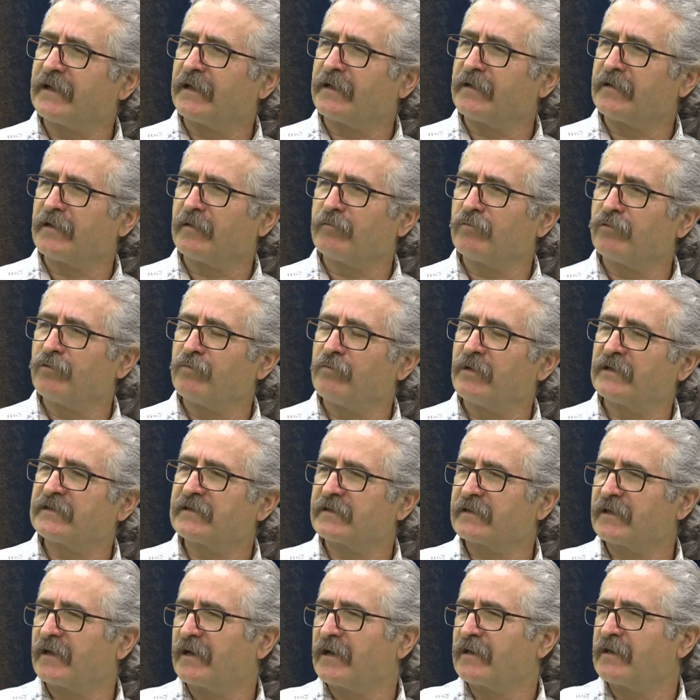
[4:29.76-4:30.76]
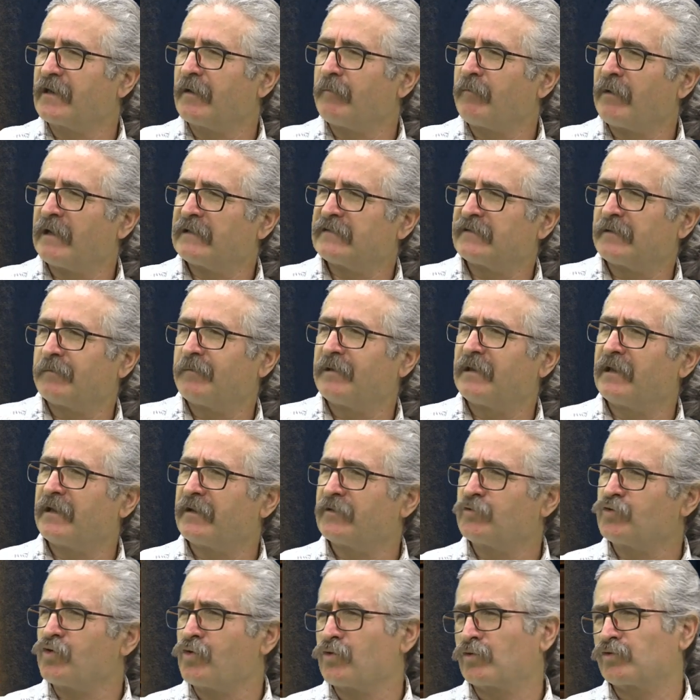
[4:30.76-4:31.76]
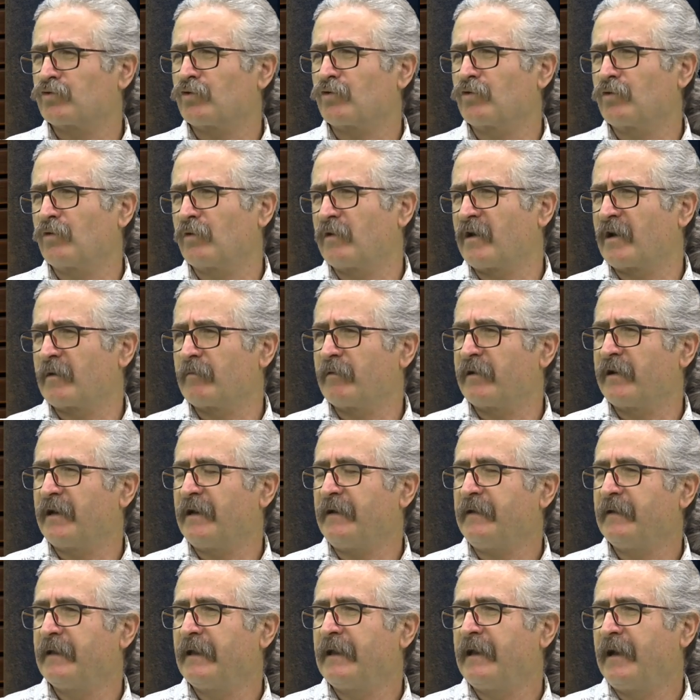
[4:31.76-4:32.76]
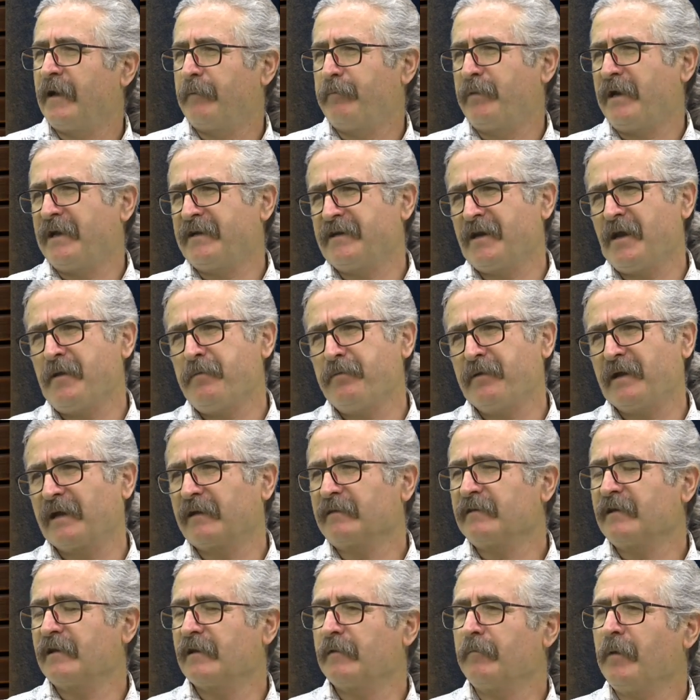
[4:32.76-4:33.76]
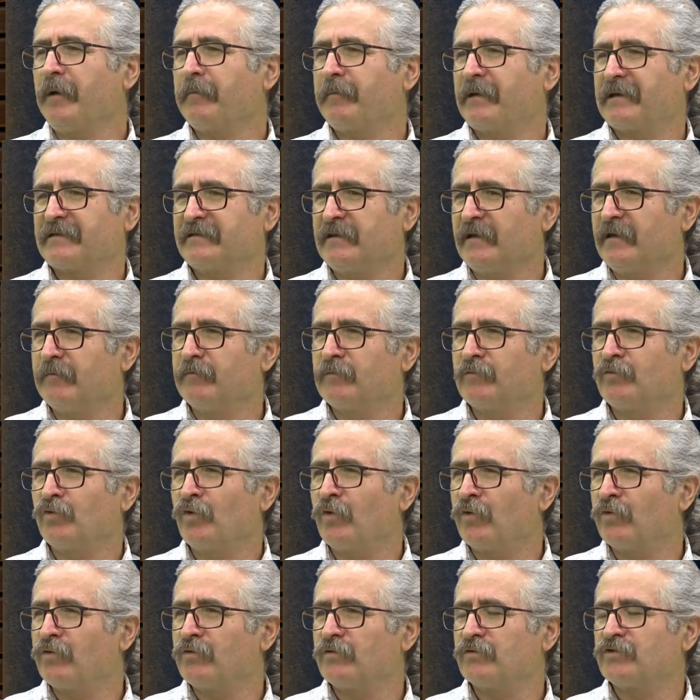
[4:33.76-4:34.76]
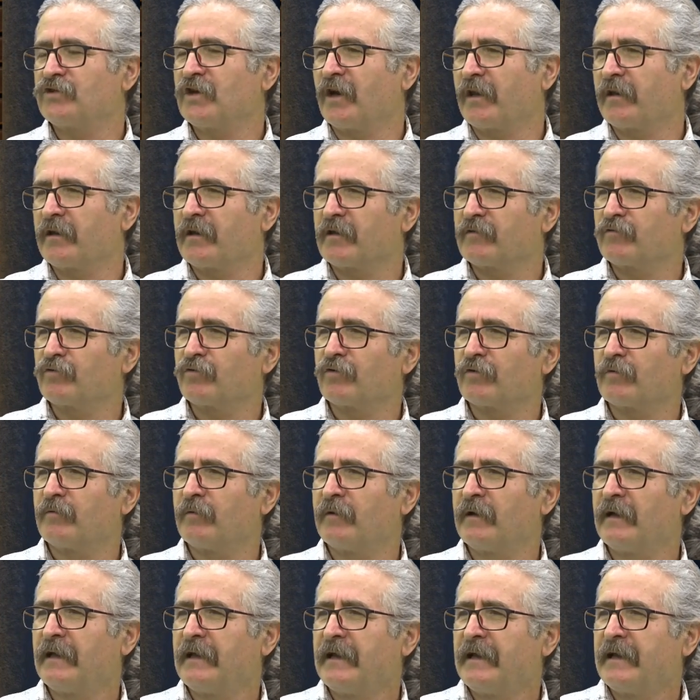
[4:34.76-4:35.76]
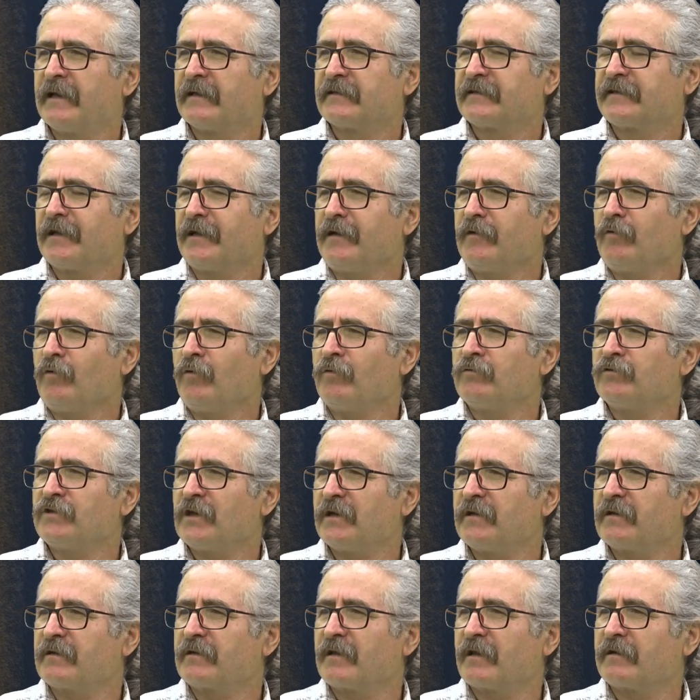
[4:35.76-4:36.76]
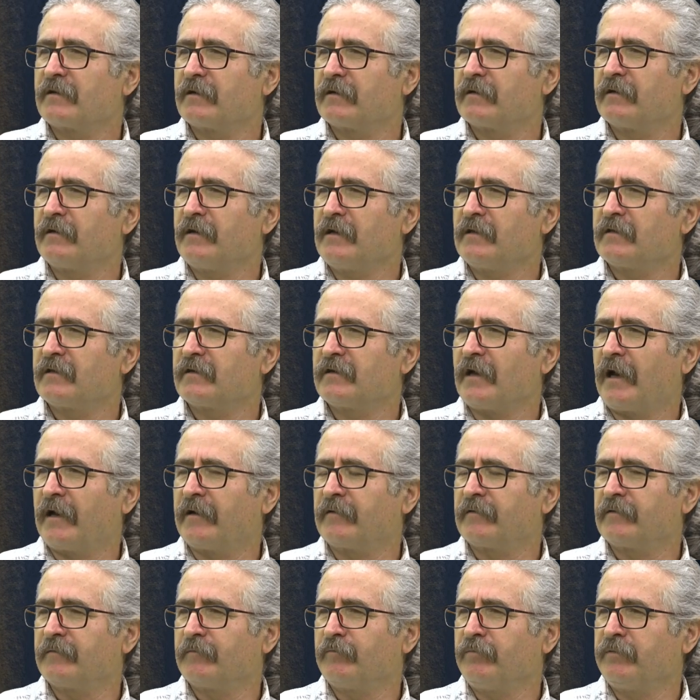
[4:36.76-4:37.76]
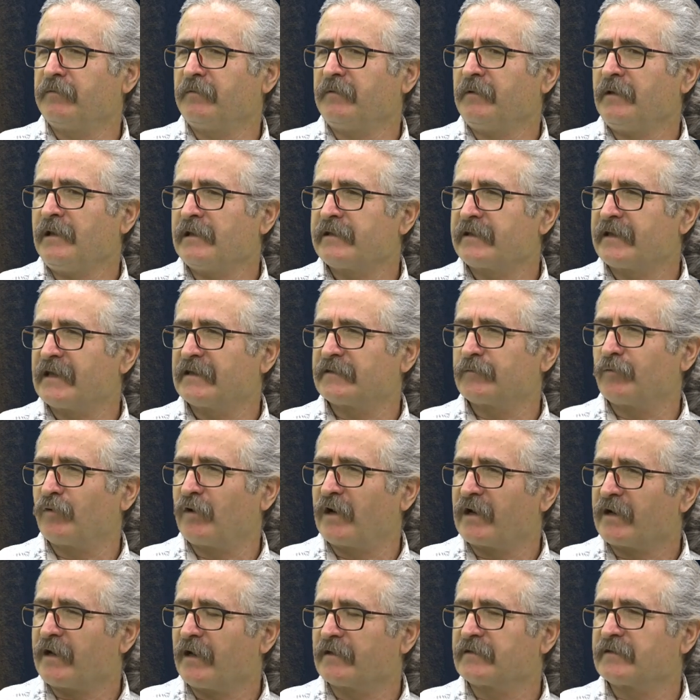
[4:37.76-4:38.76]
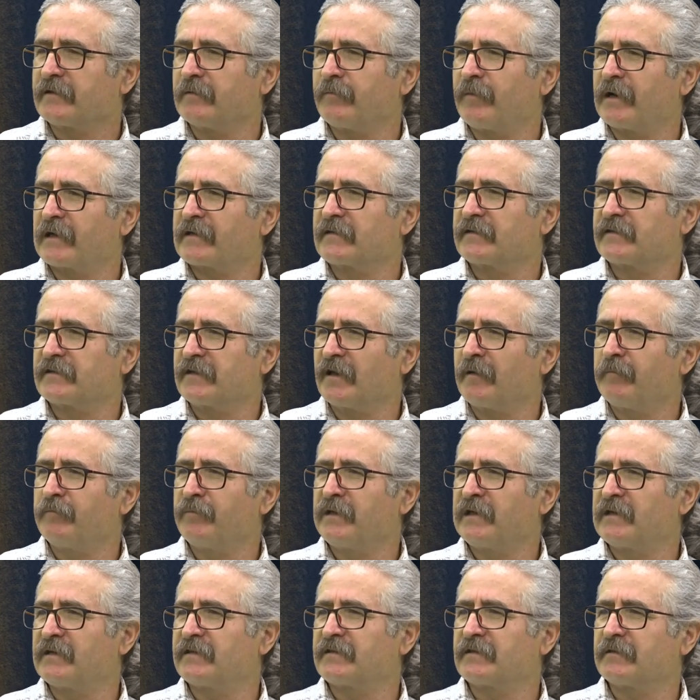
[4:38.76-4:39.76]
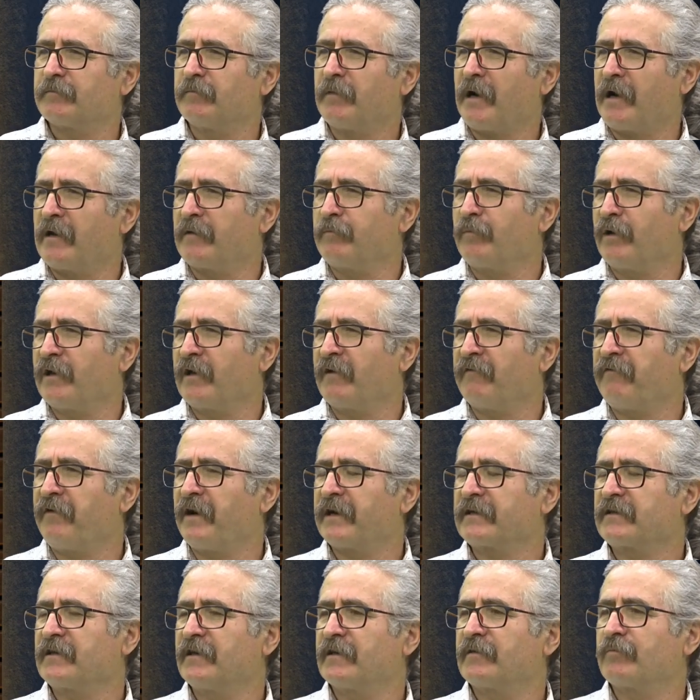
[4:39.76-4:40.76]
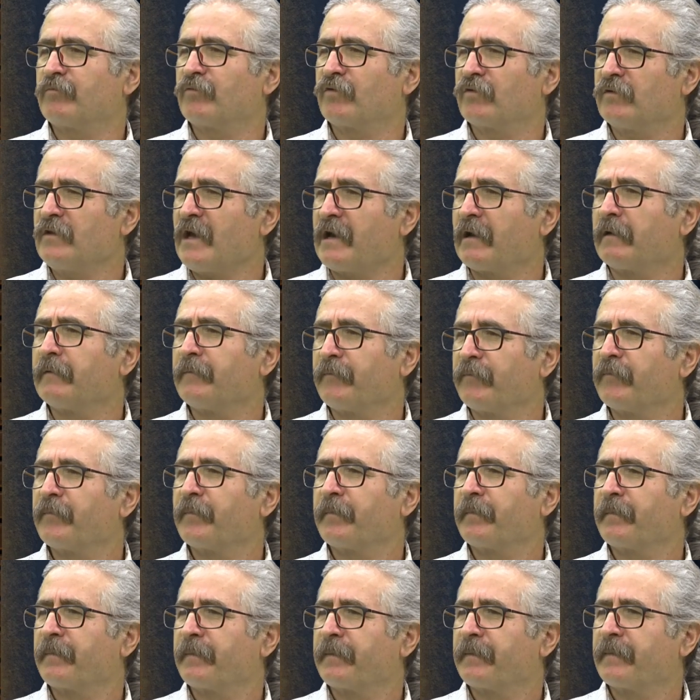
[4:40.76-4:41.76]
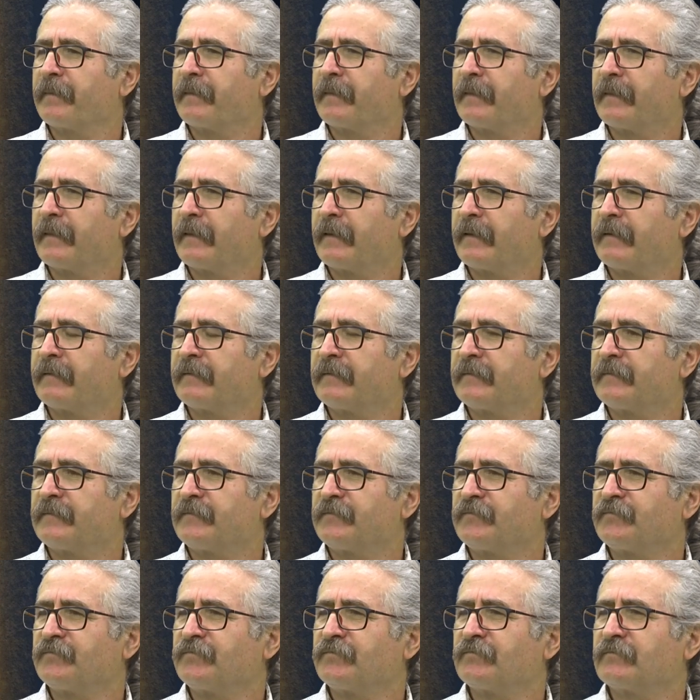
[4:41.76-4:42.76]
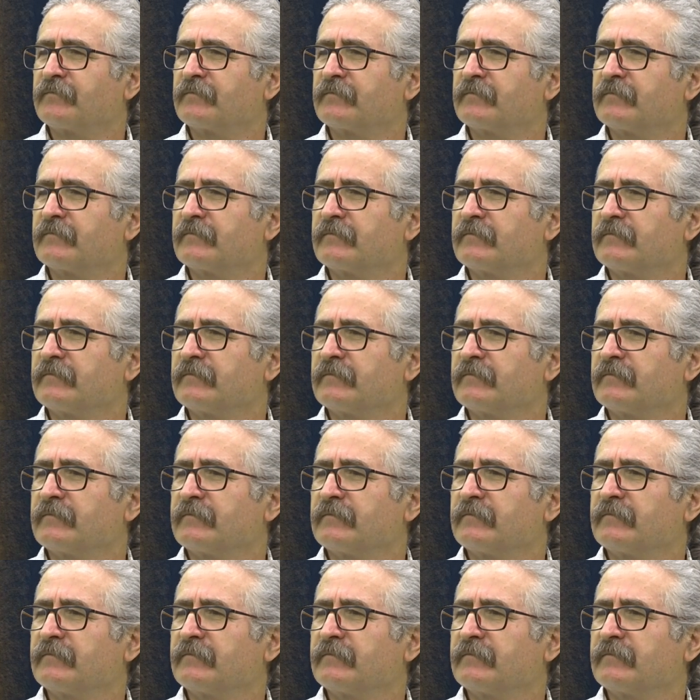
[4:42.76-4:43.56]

yanında bulunması gereken malzemeleri çok soruyorlar bana. Evet. Ben rehber değilim ama dilimin döndüğünce anlatıyorum. Senin önceliklerin nedir? Yani ilk kez böyle katılmak isteyen birisi bay bayan bir... fark etmiyor da. Evet. Birinci önceliğimiz tabii